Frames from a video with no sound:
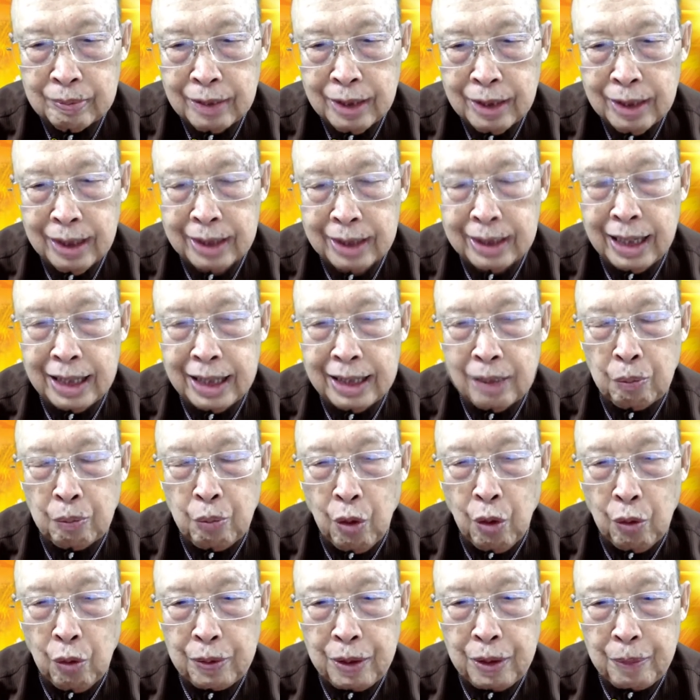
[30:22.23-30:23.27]
และท่านอยากพ
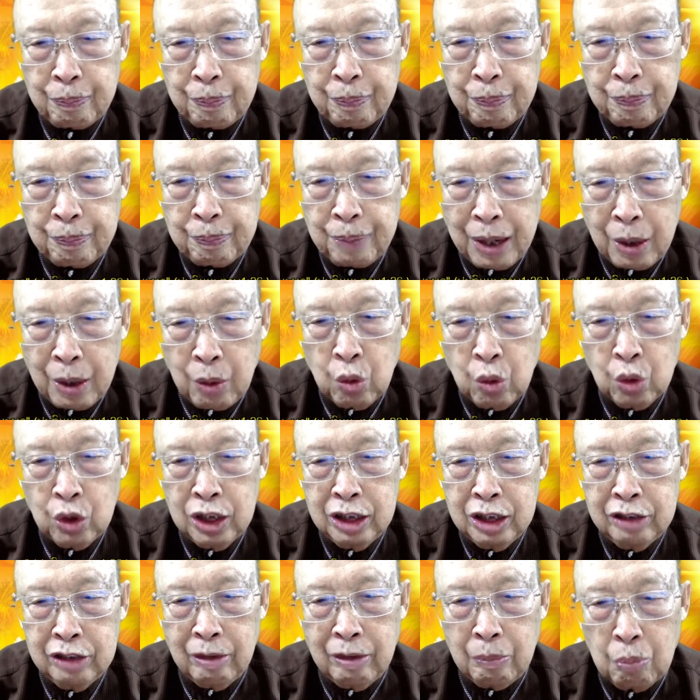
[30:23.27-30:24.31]
บกับพระคุณ หรื
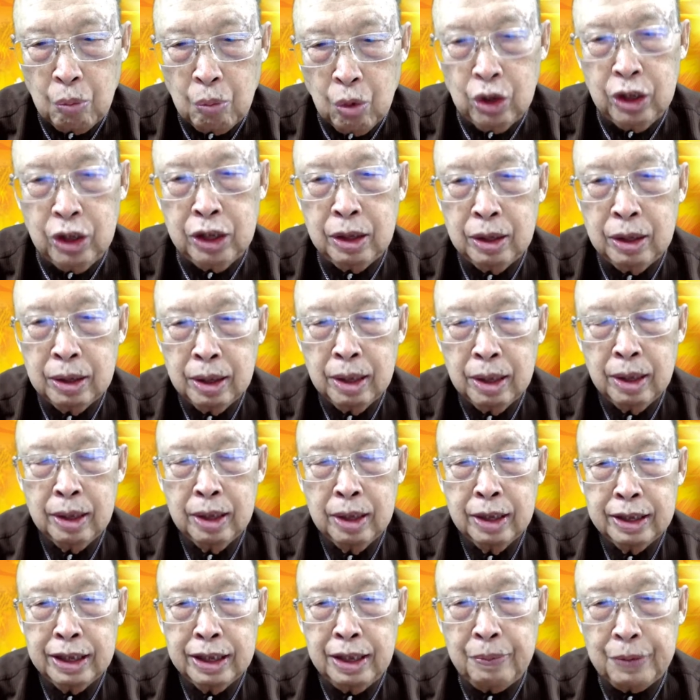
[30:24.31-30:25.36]
อว่าบุญ
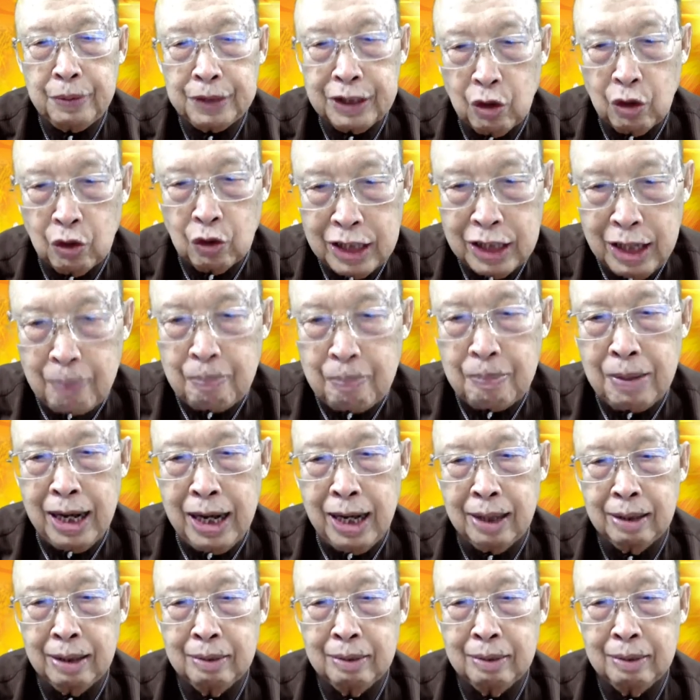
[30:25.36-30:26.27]
ที่พระเจ้านำมา